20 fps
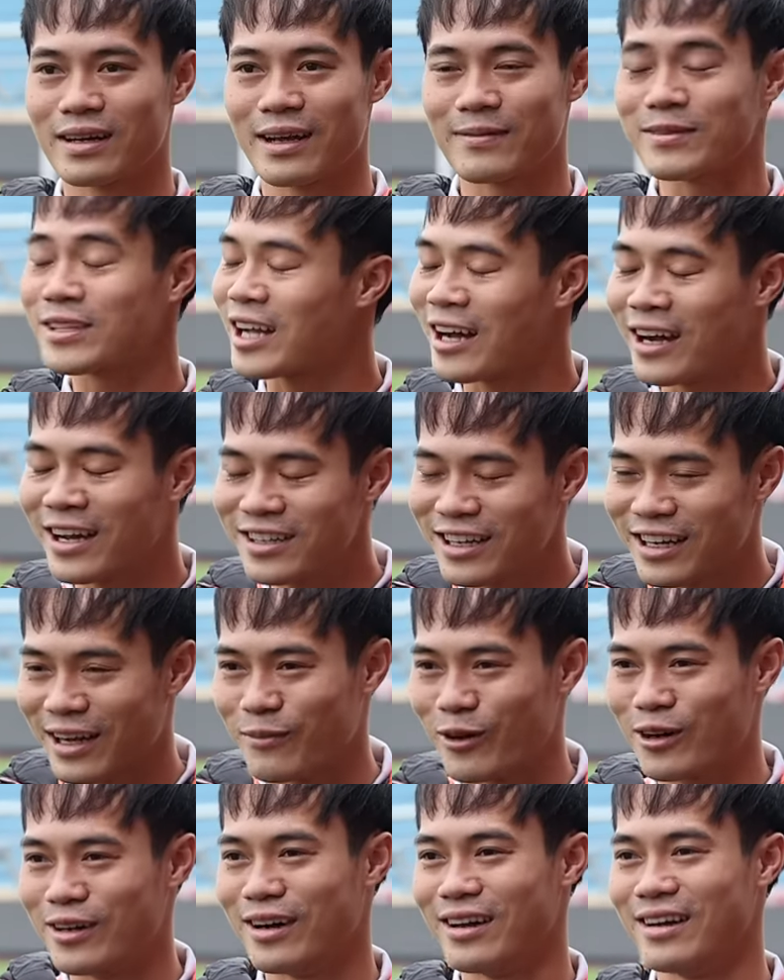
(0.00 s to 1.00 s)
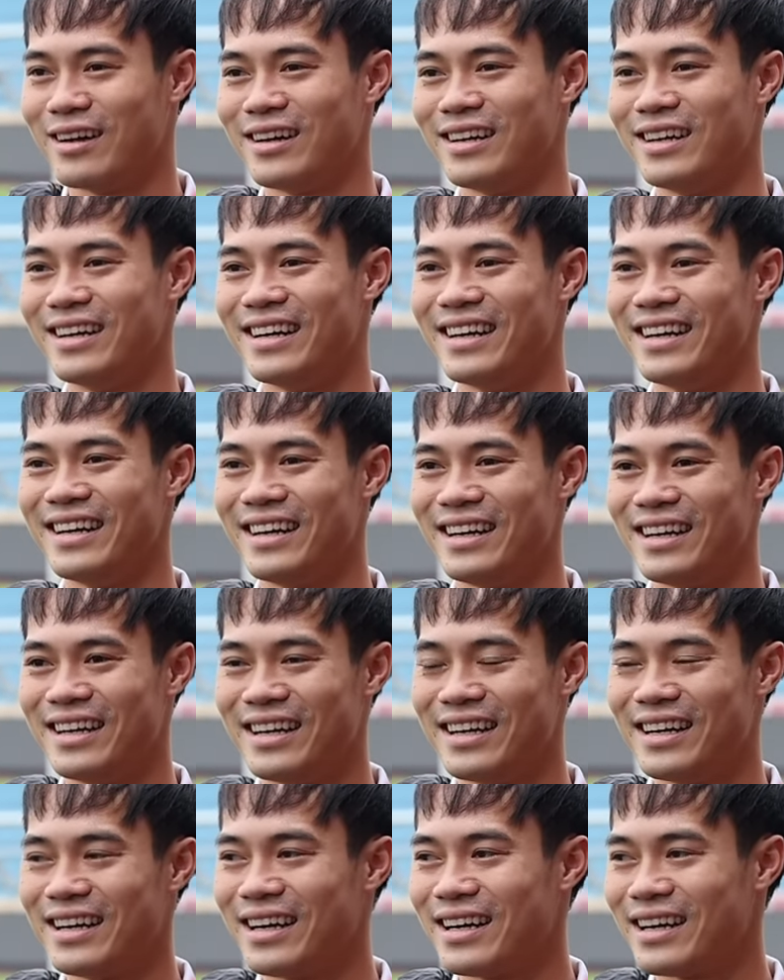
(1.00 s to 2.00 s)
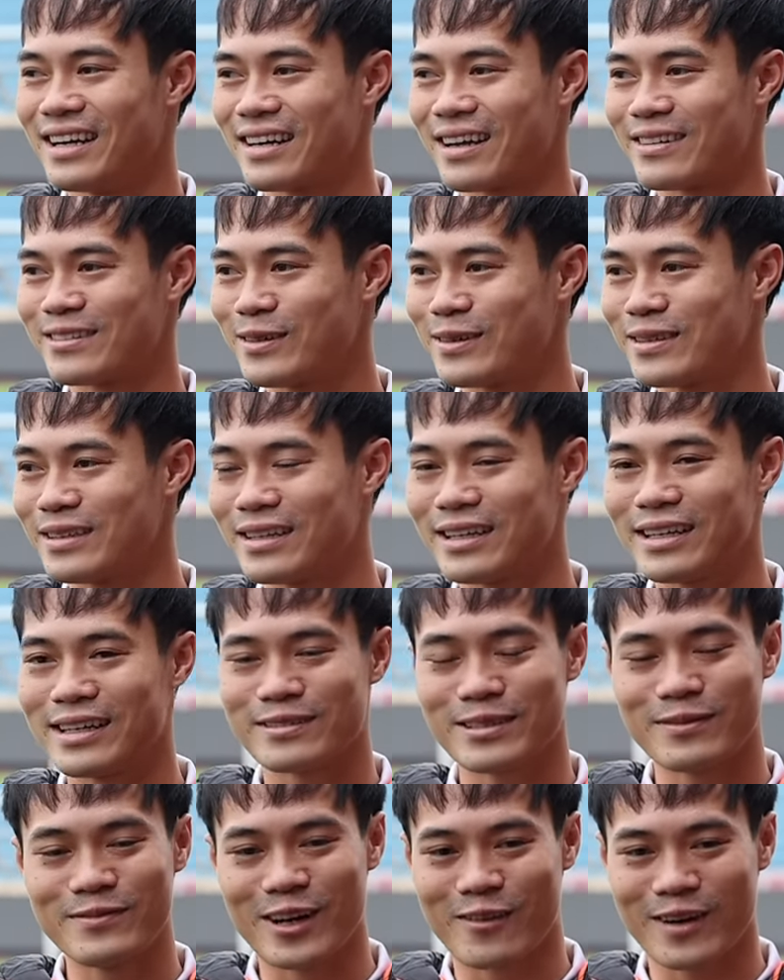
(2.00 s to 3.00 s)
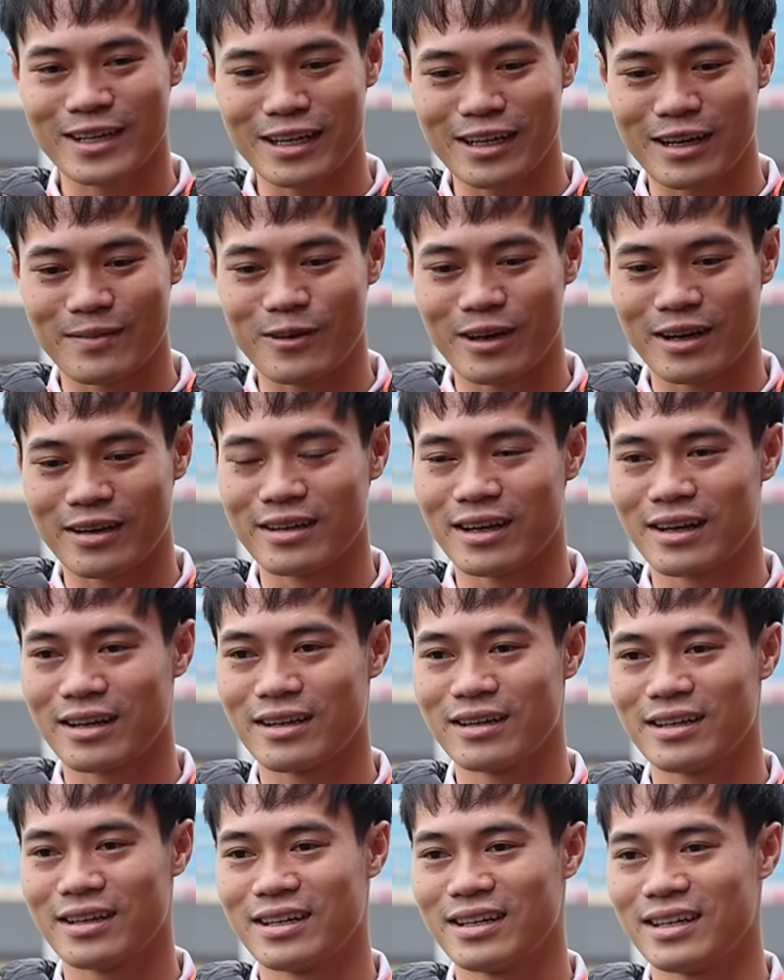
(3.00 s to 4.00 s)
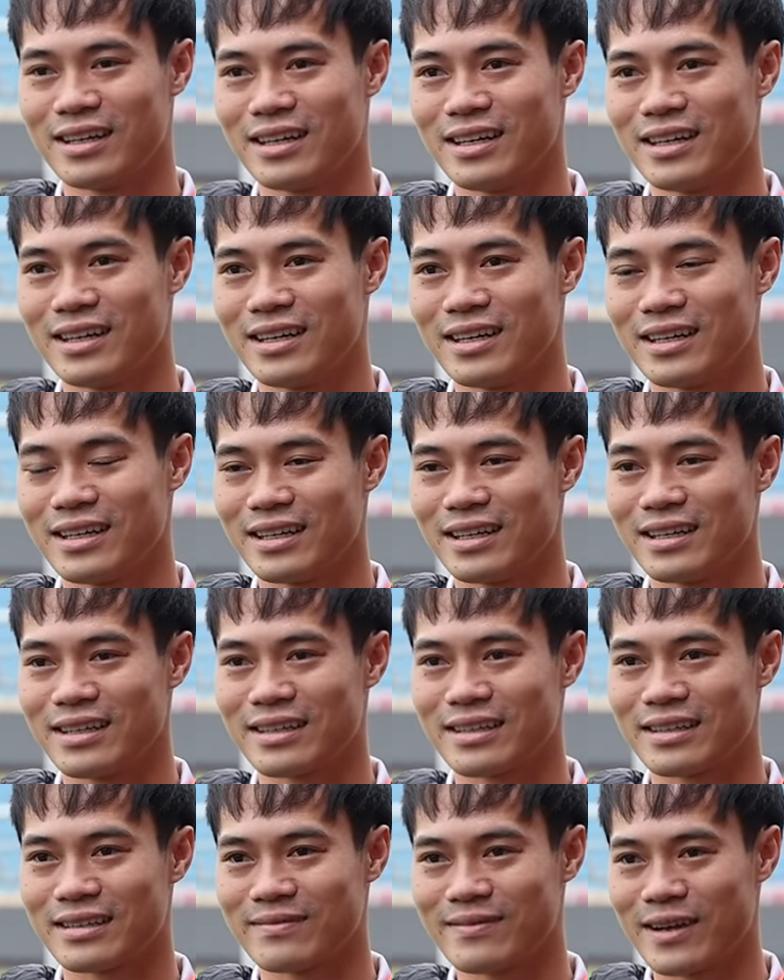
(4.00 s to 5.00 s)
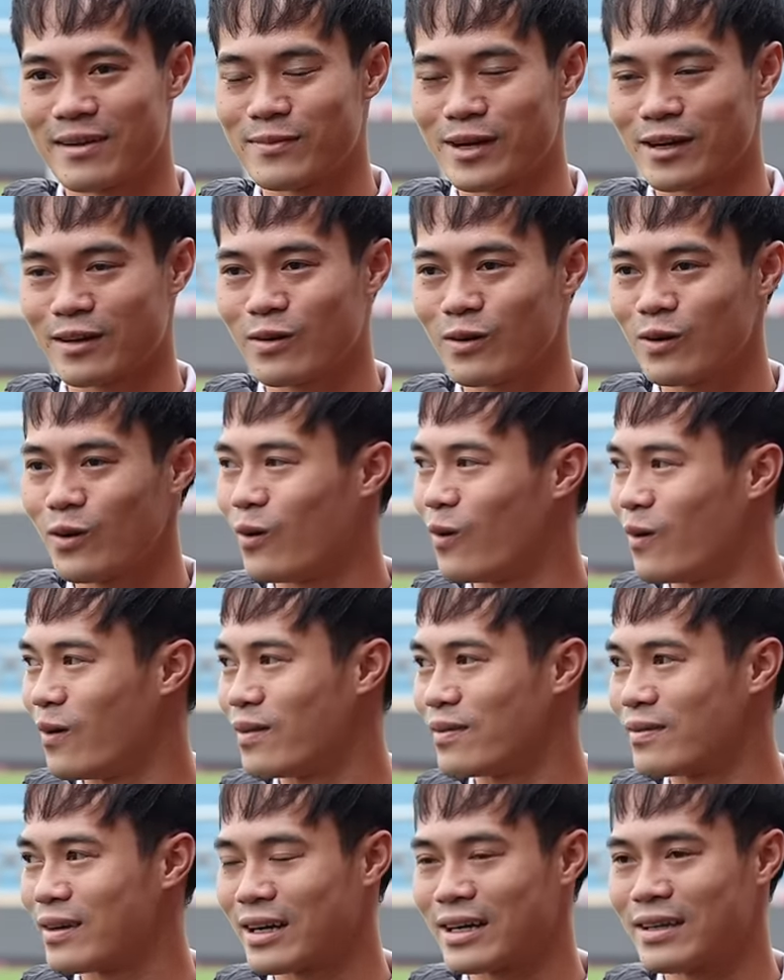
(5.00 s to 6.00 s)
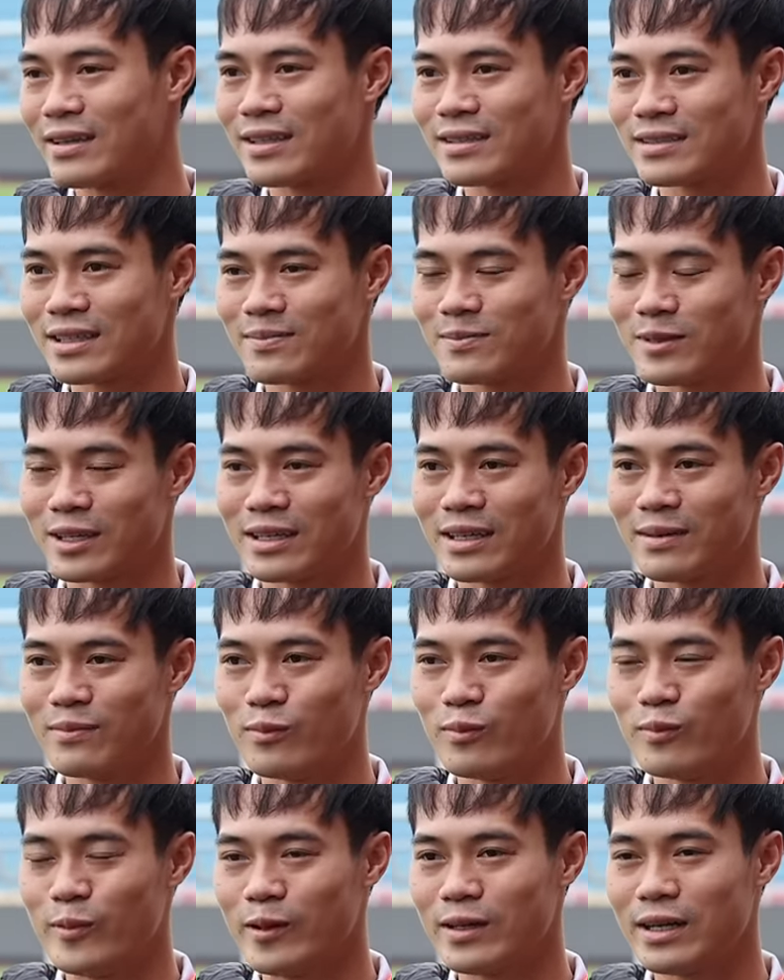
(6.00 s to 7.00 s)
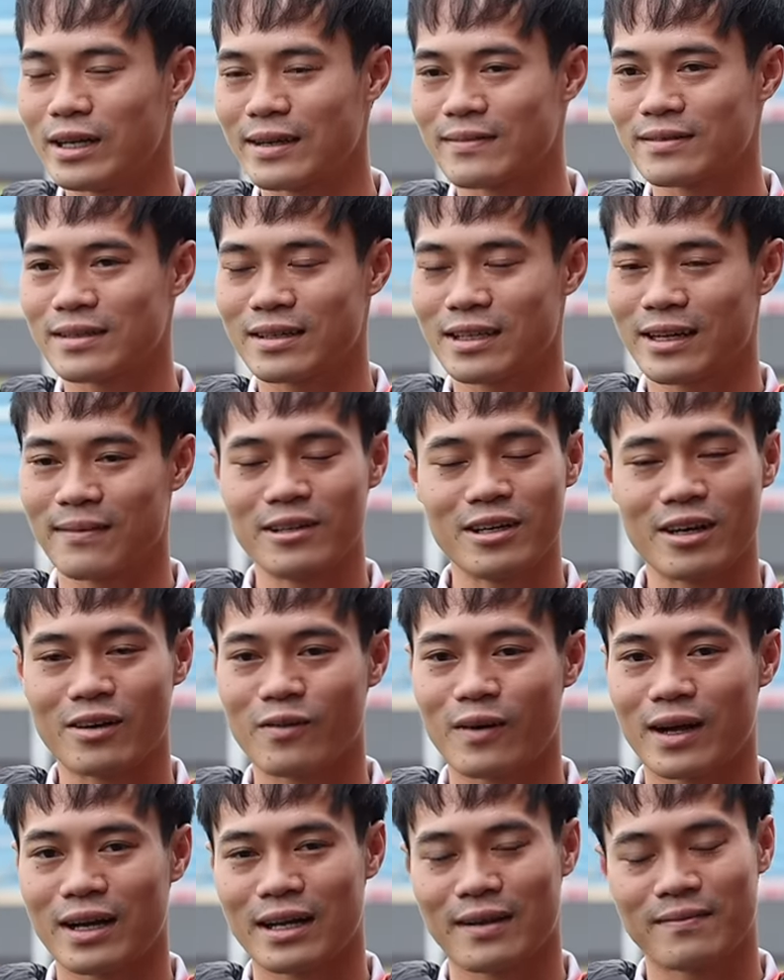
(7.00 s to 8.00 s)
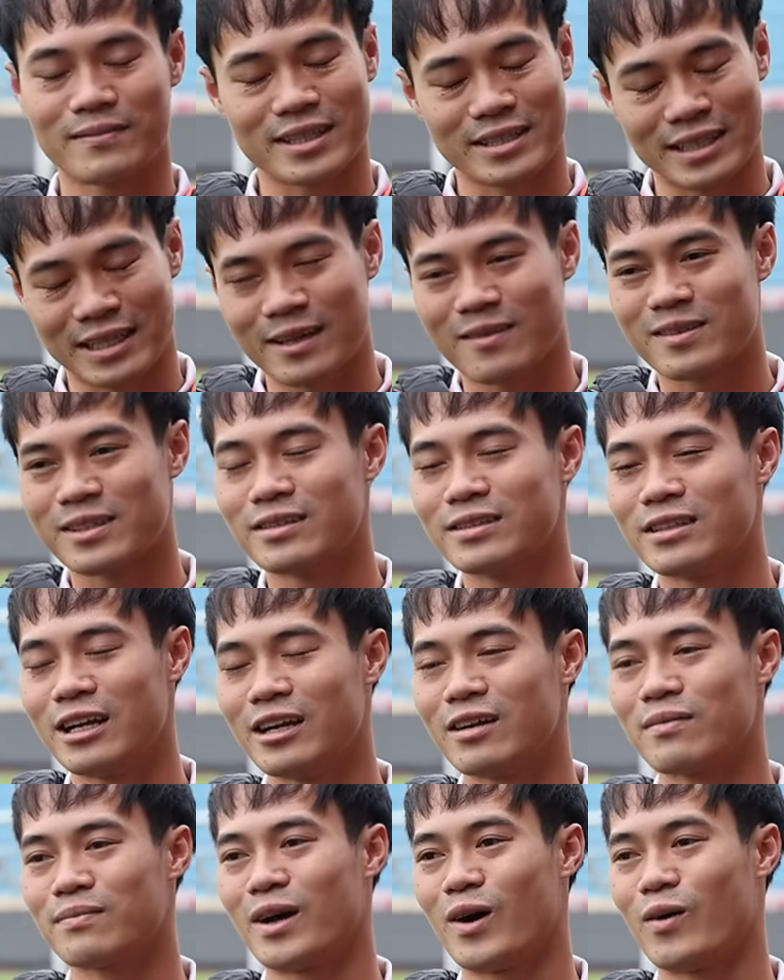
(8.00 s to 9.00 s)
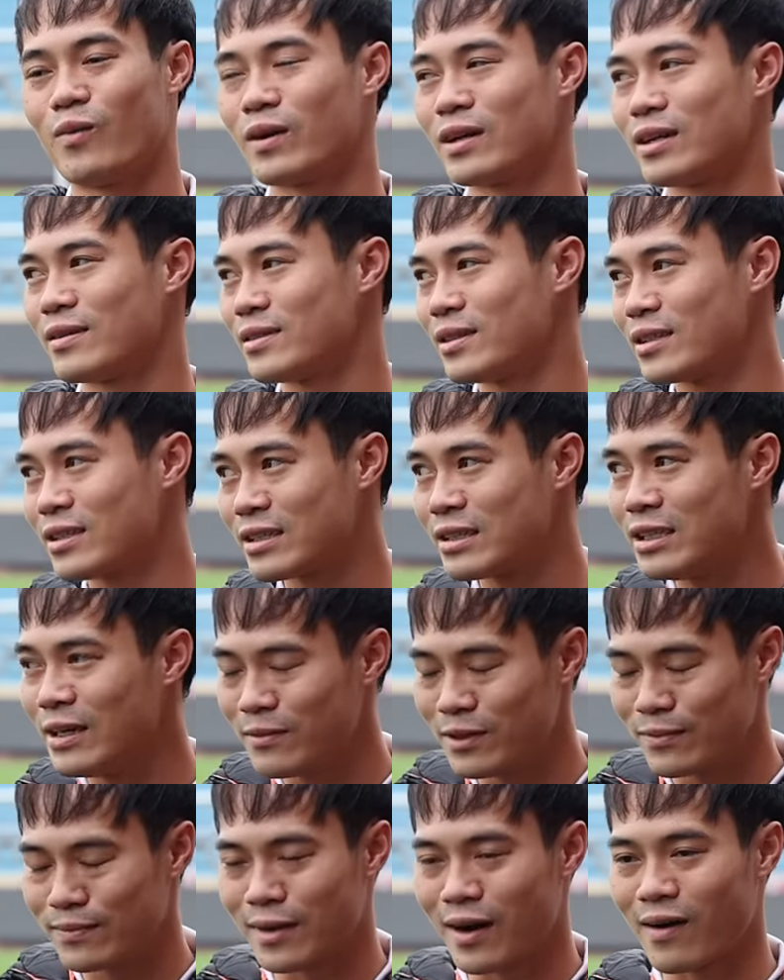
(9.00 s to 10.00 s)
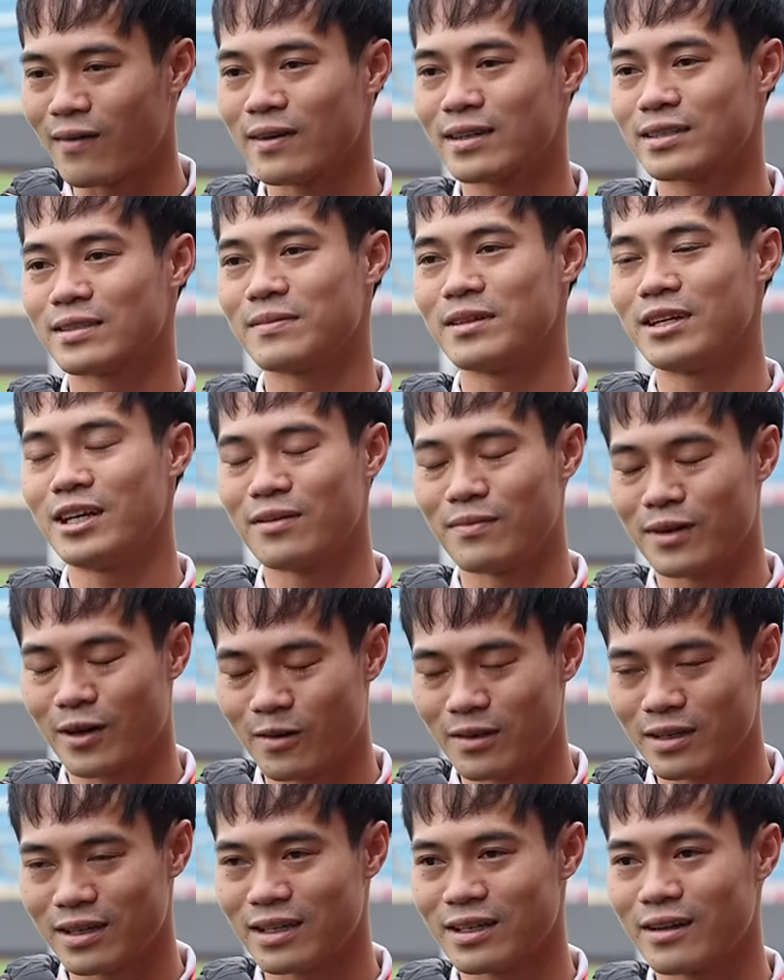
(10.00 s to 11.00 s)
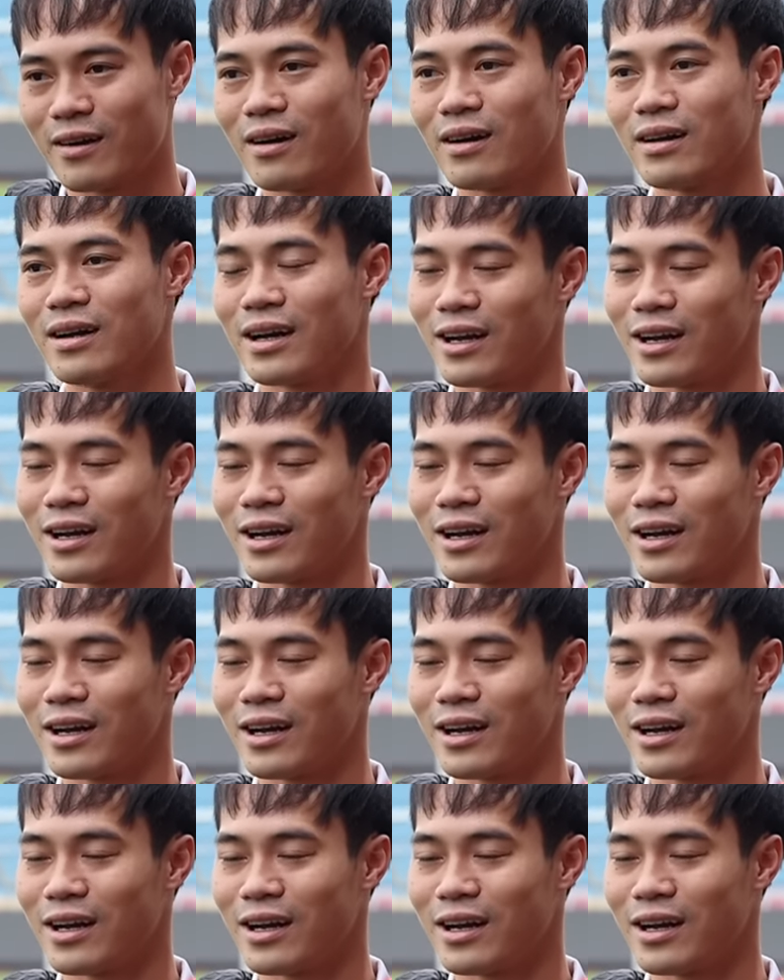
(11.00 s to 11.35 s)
em sẽ thắng hết tất cả mọi người, em sẽ nghĩ em sẽ vượt qua tất cả mọi người về mặt tốc độ. Và khi trên sân và khi mỗi lần em xác định em lướt qua là em chắc chắn em sẽ lấy được bóng hoặc là em sẽ cướp được bóng và em đi được bóng đó.